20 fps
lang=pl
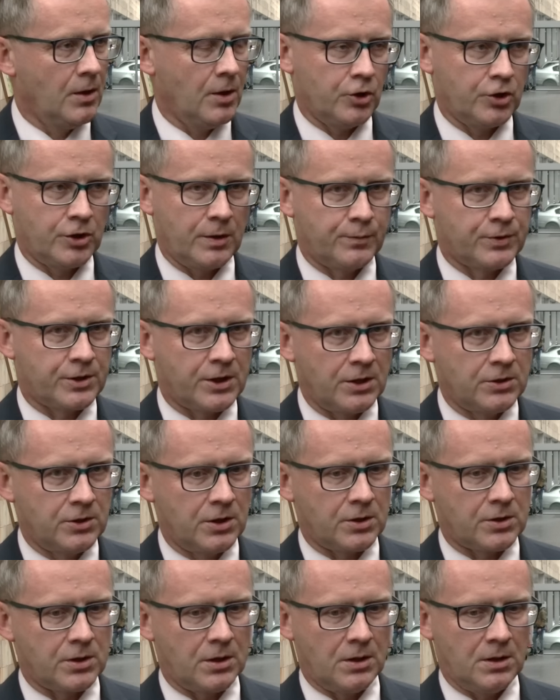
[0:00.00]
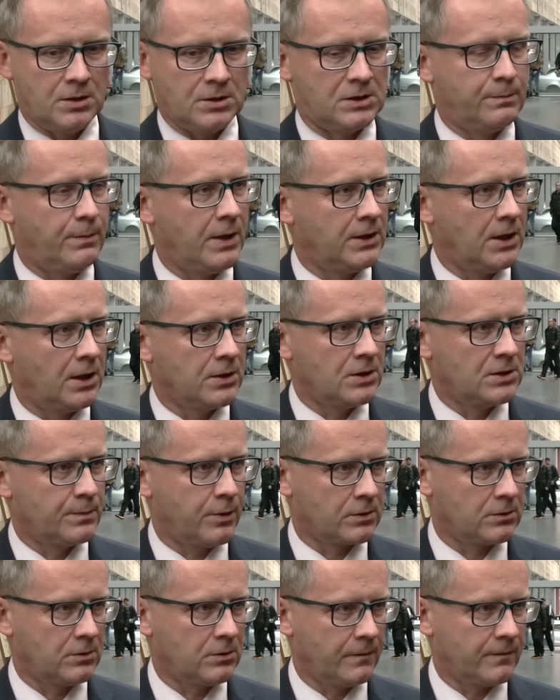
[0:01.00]
że przecież zbadani
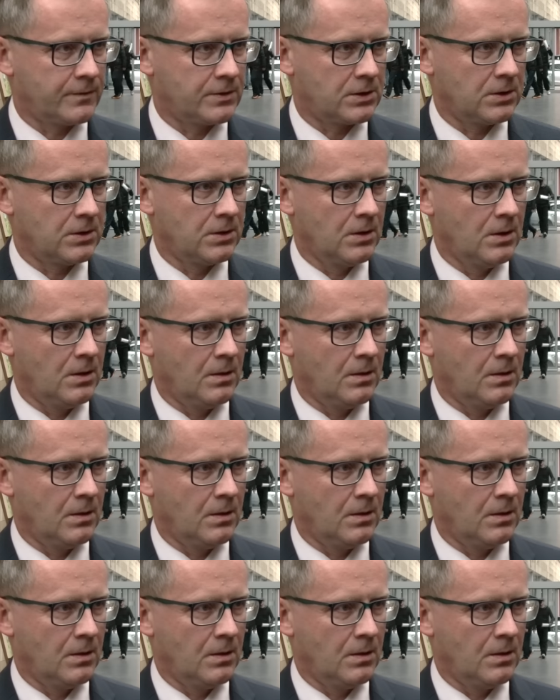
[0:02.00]
sportowcy